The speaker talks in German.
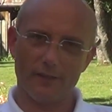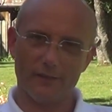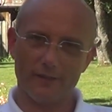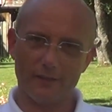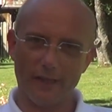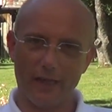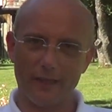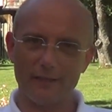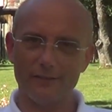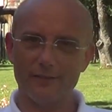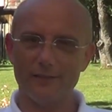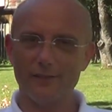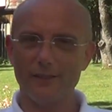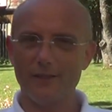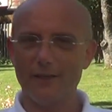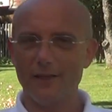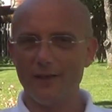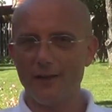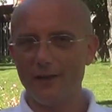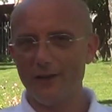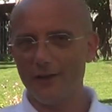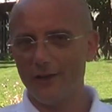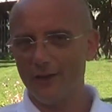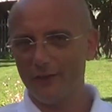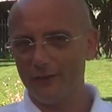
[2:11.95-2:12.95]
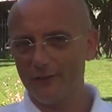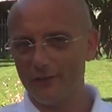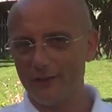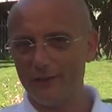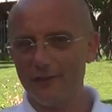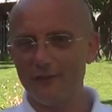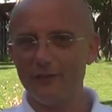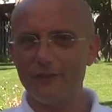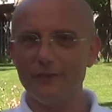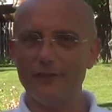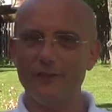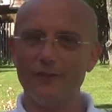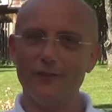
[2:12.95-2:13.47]
Dann
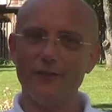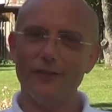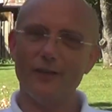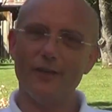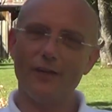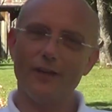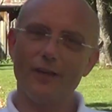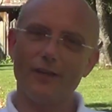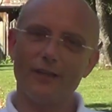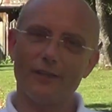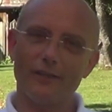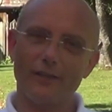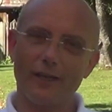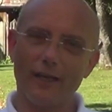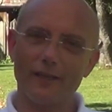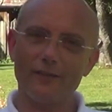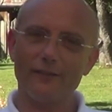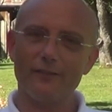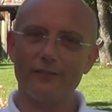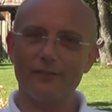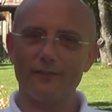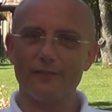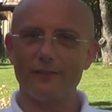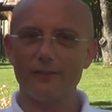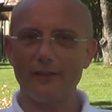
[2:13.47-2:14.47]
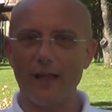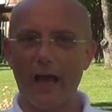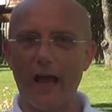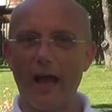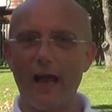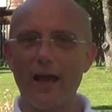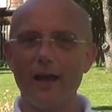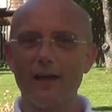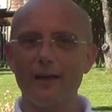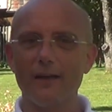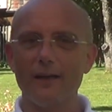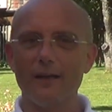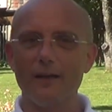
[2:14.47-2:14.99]
sind Sie ganz
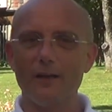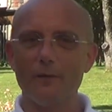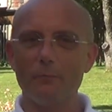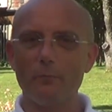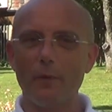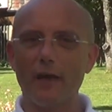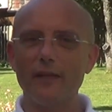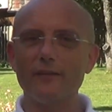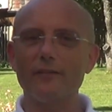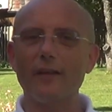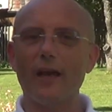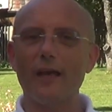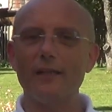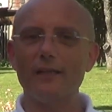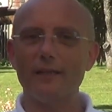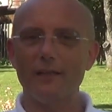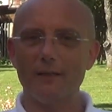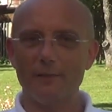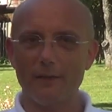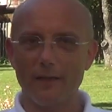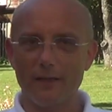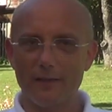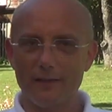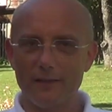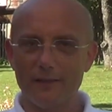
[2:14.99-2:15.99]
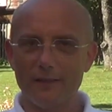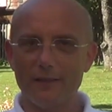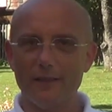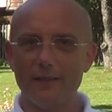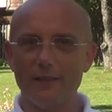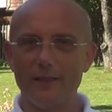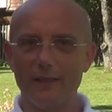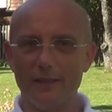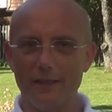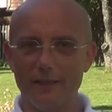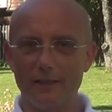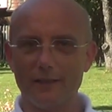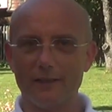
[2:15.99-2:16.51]
nah bei seiner
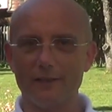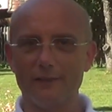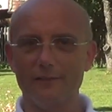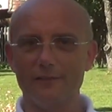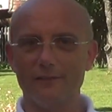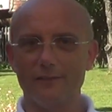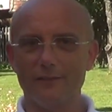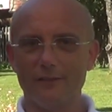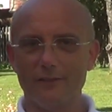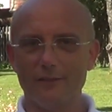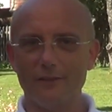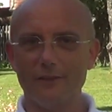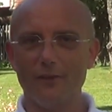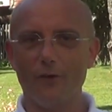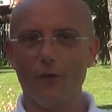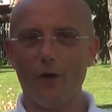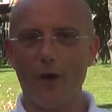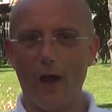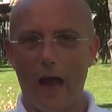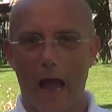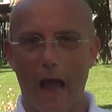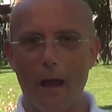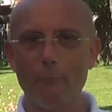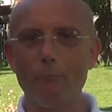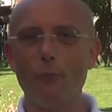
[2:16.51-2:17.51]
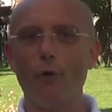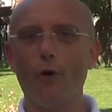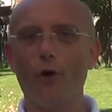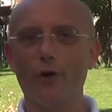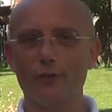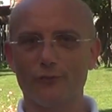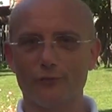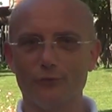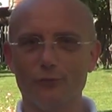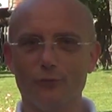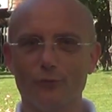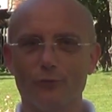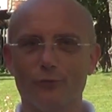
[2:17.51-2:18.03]

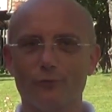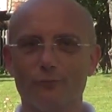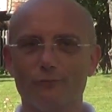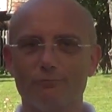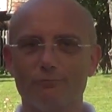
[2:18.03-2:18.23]
Ehrenabordnung.